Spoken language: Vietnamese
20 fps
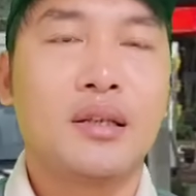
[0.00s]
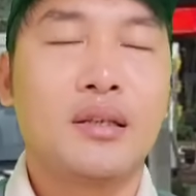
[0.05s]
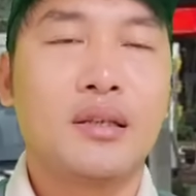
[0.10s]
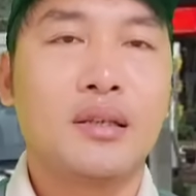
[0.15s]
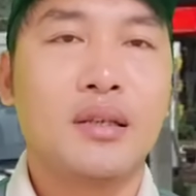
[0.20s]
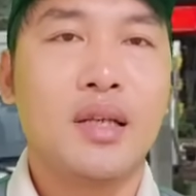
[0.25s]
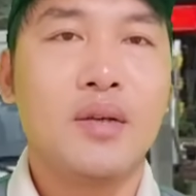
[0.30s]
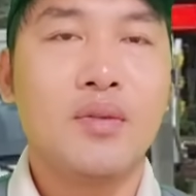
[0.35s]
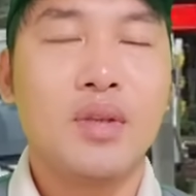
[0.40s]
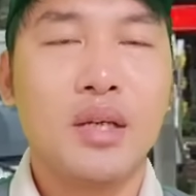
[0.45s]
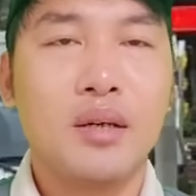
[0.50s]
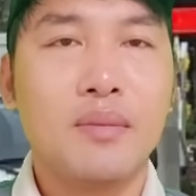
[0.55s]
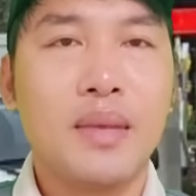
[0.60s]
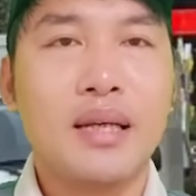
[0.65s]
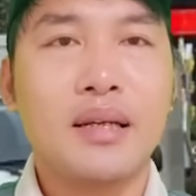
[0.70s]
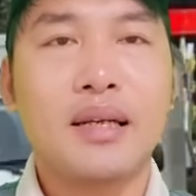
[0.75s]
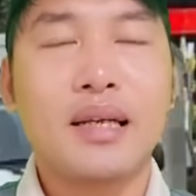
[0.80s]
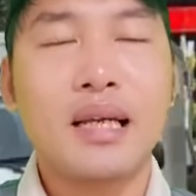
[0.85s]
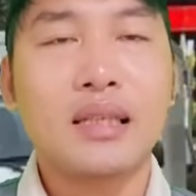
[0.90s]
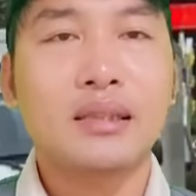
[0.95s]
nếu như
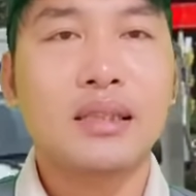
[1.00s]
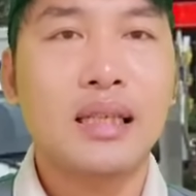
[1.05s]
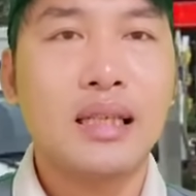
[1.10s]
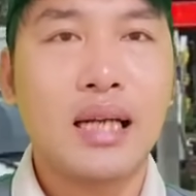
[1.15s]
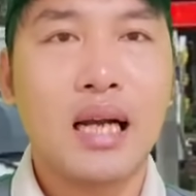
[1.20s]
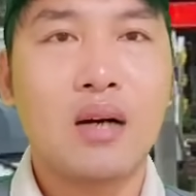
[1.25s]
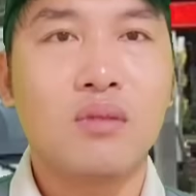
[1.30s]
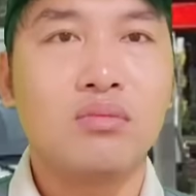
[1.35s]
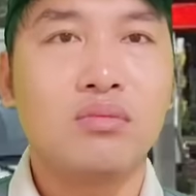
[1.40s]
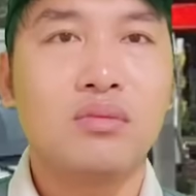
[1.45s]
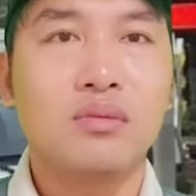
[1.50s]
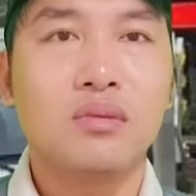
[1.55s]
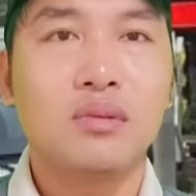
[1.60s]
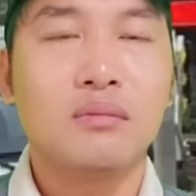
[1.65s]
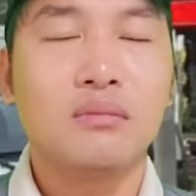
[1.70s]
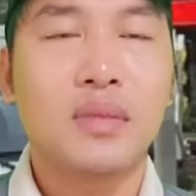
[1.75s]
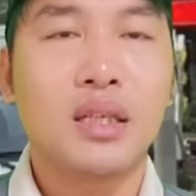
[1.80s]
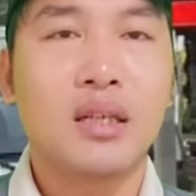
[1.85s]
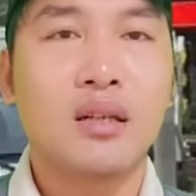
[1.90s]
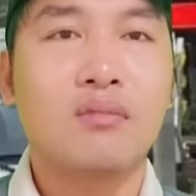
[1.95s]
bị người khác tấn công
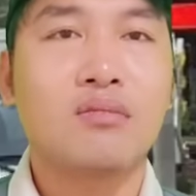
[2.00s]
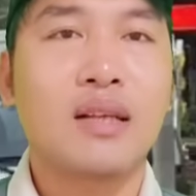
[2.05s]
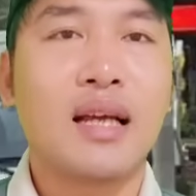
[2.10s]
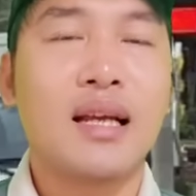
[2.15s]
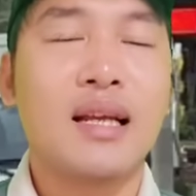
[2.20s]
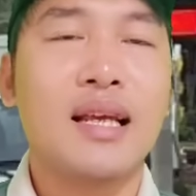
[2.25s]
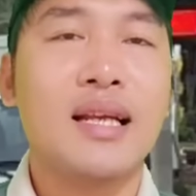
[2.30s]
mình không thể